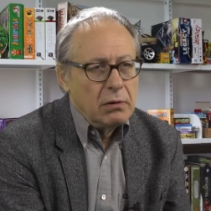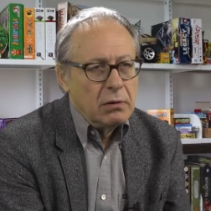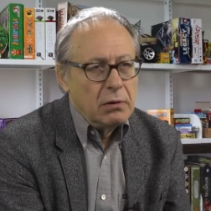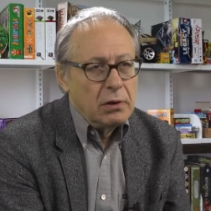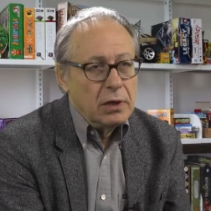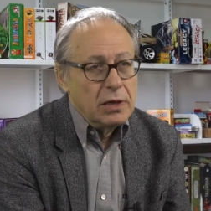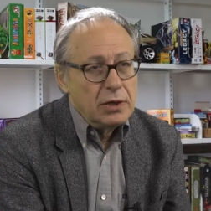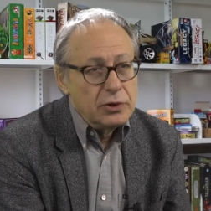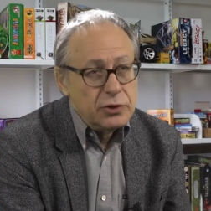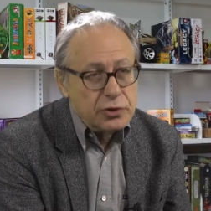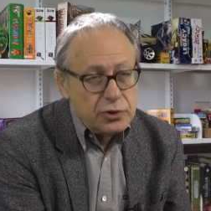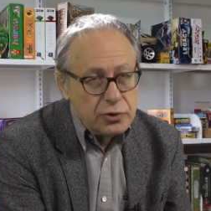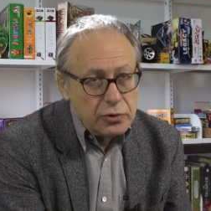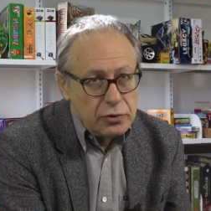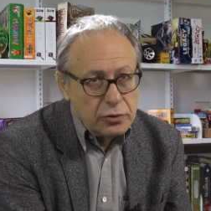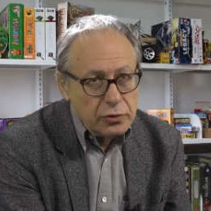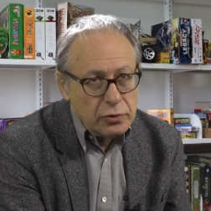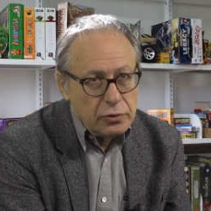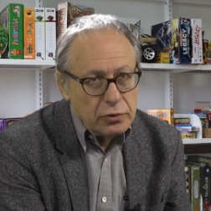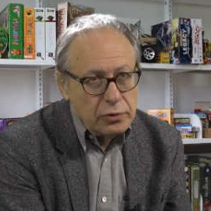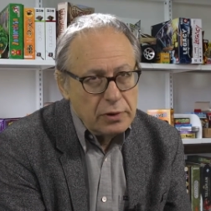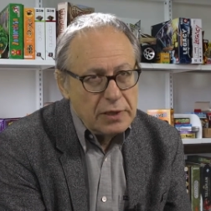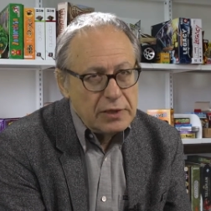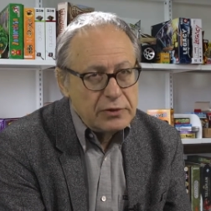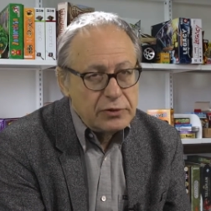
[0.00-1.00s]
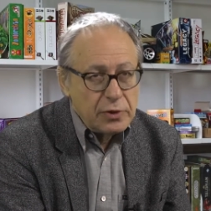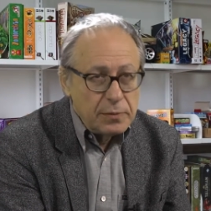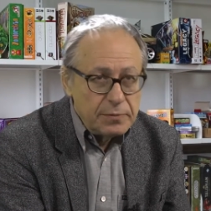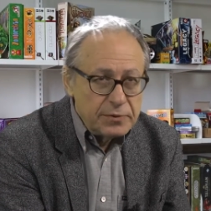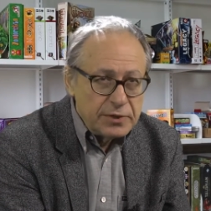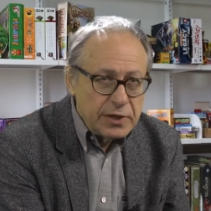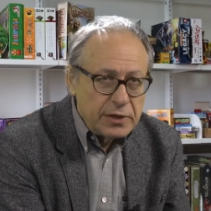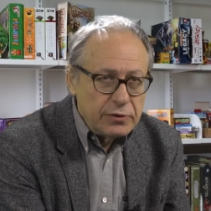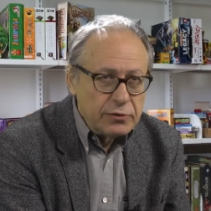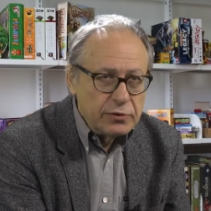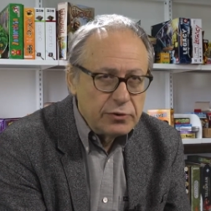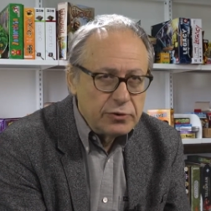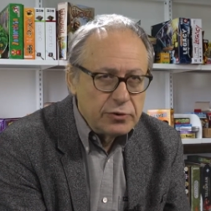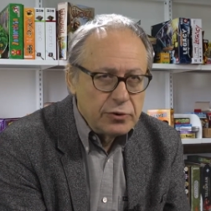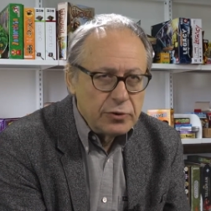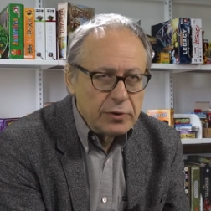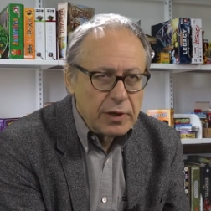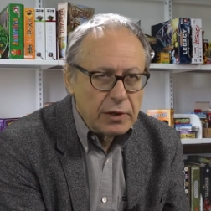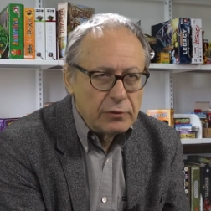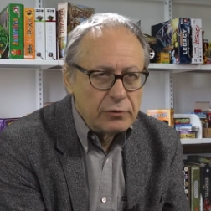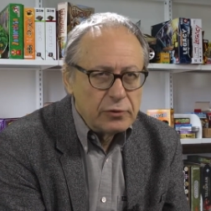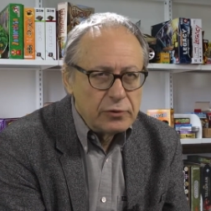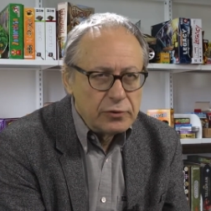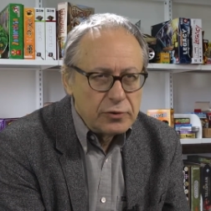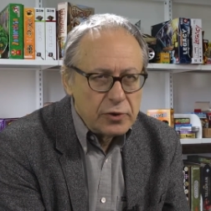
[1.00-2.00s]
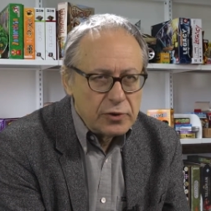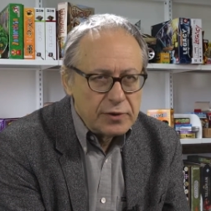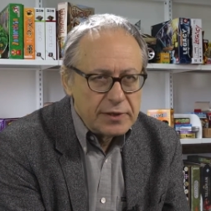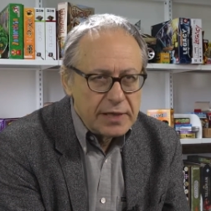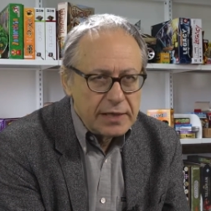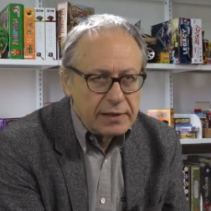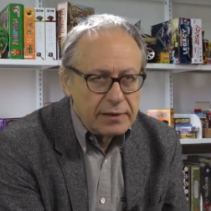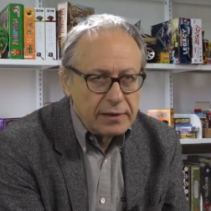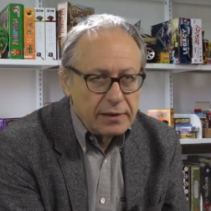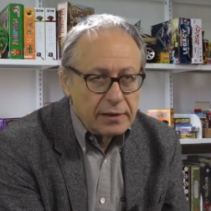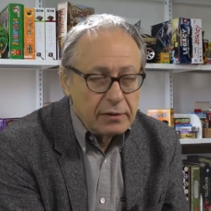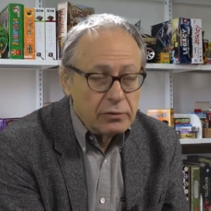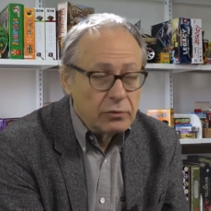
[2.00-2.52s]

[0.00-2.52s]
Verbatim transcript: les jeux, les objets de jeu dans notre société.